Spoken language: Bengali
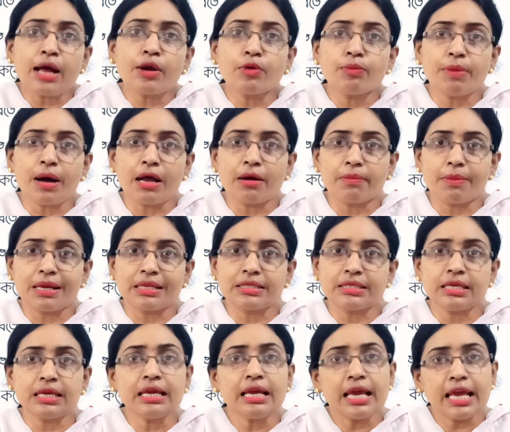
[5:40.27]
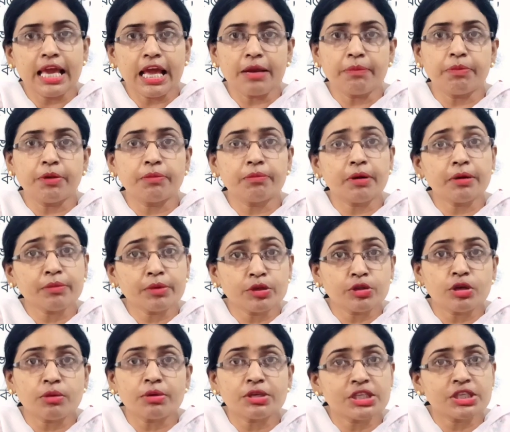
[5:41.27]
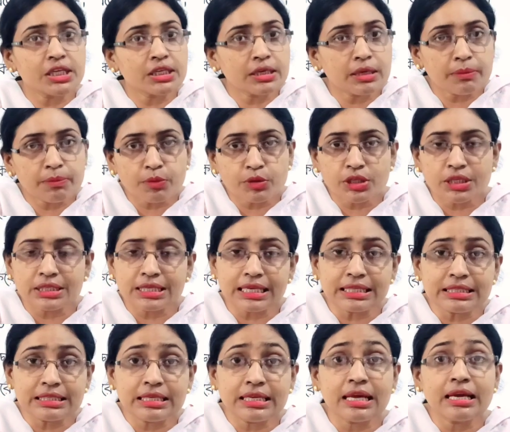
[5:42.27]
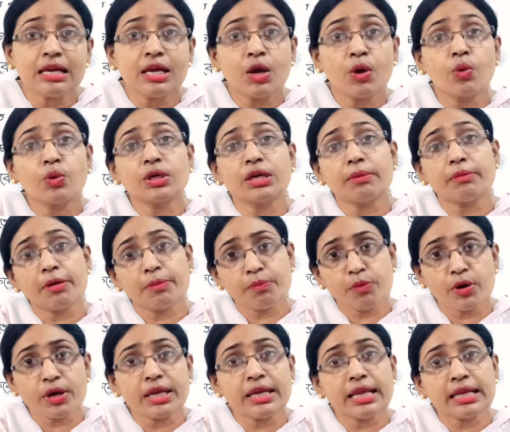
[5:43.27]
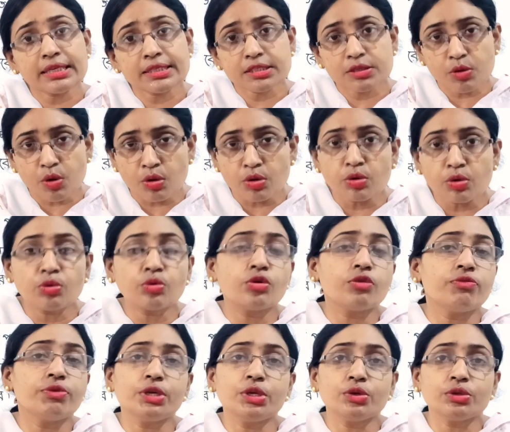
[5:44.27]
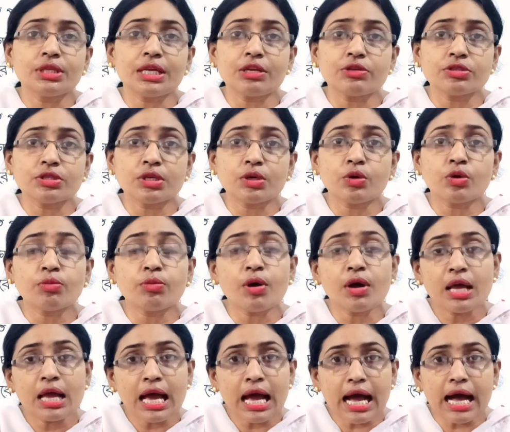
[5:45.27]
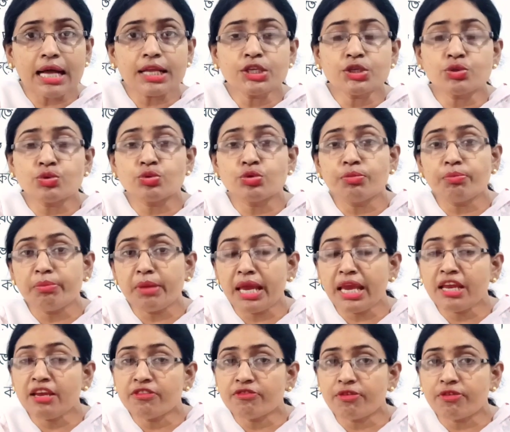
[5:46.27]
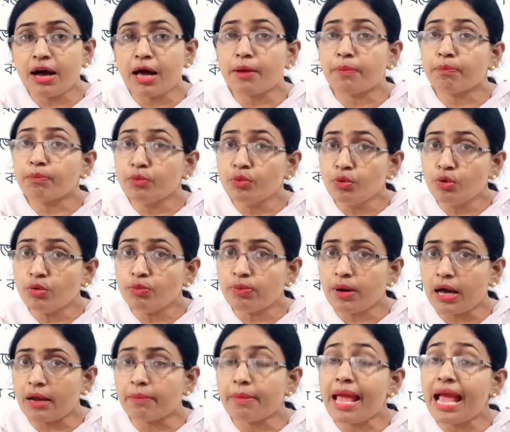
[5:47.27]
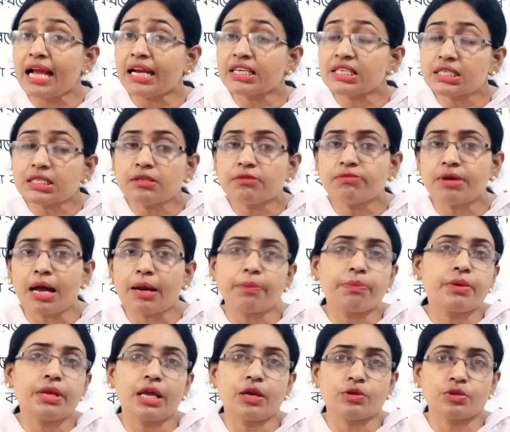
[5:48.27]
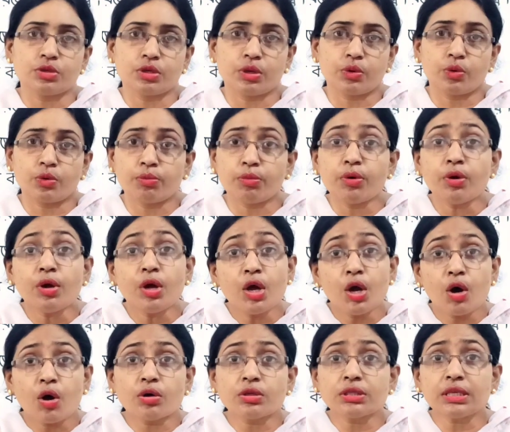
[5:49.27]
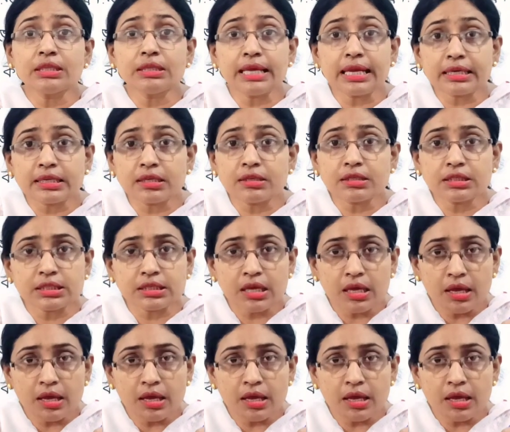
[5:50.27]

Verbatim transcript: আরও ভার্ব আছে হেল্পিং ভার্ব কিন্তু আমরা সেটার পথে যাচ্ছি না ওটা আমরা পরে নেক্সট অন্য কোনো ভিডিওতে আলোচনা করব আজ শুধু মেইন ভার্ব মূল ভার্ব অ্যাকশন ভার্ব নিয়ে আলোচনা করব অর্থাৎ একটা